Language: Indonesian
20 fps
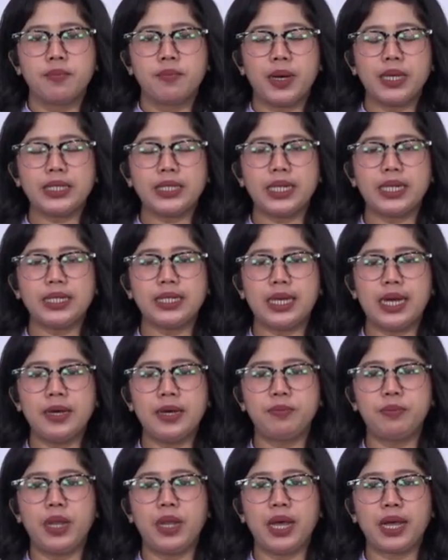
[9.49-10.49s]

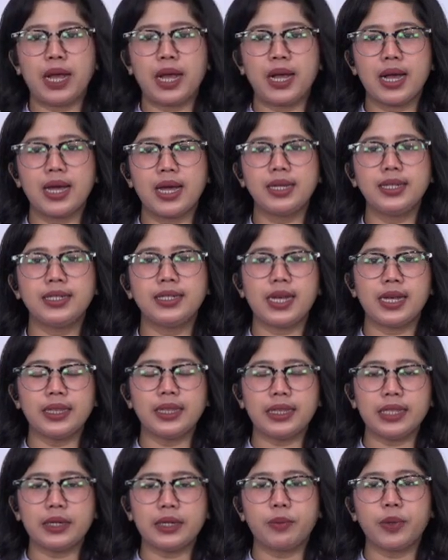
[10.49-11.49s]
Pasalnya, belakangan
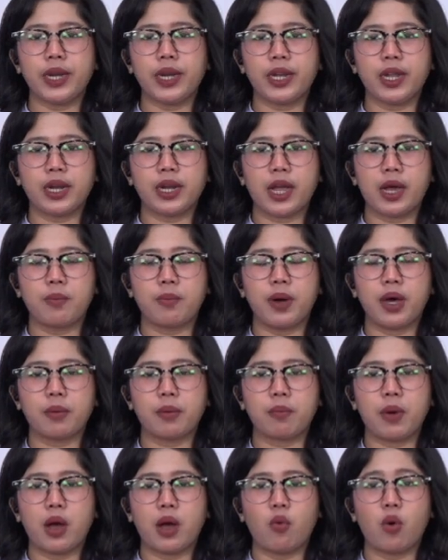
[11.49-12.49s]
santer beredar kabar
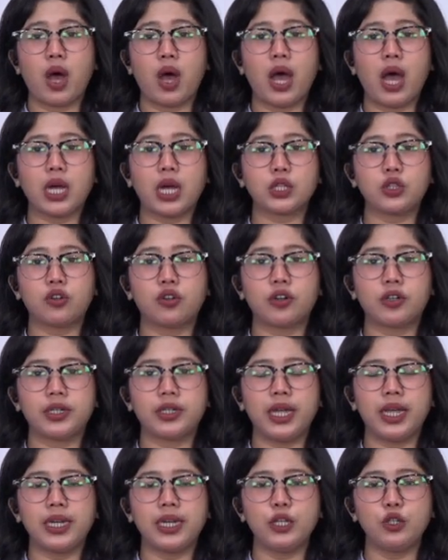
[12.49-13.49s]
bahwa aktor
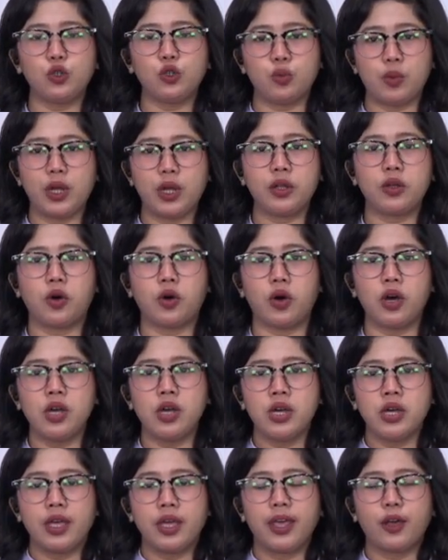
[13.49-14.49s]
Denny Sumargo
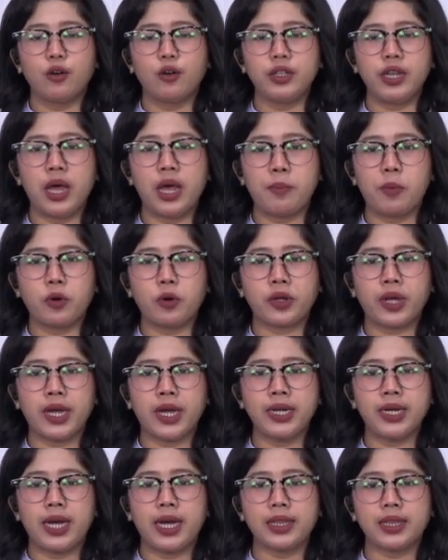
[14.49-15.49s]
ikut
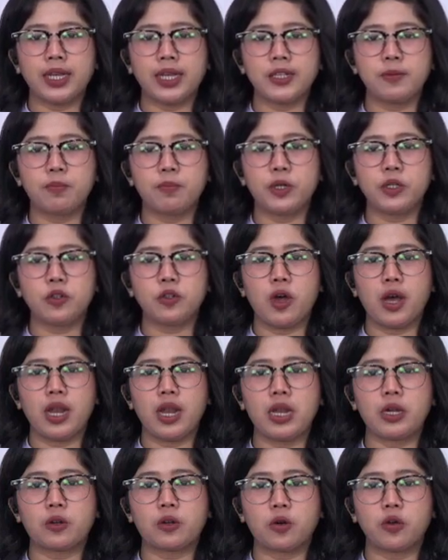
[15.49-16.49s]
dilaporkan atas
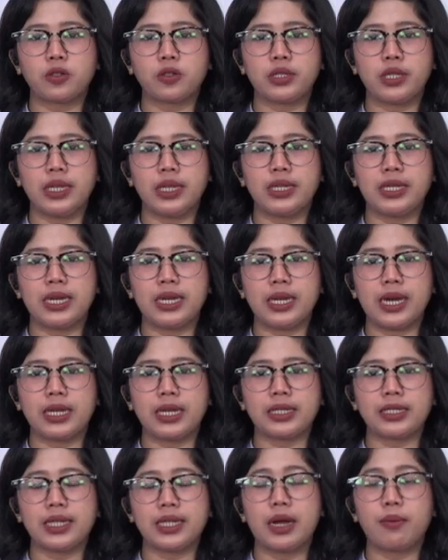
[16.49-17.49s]
persoalan Rozi
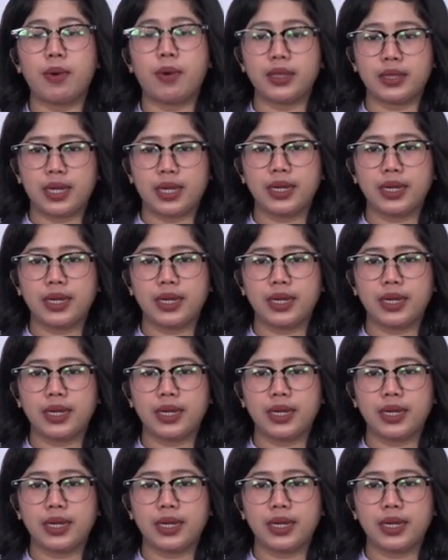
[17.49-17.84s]
dengan sang mantan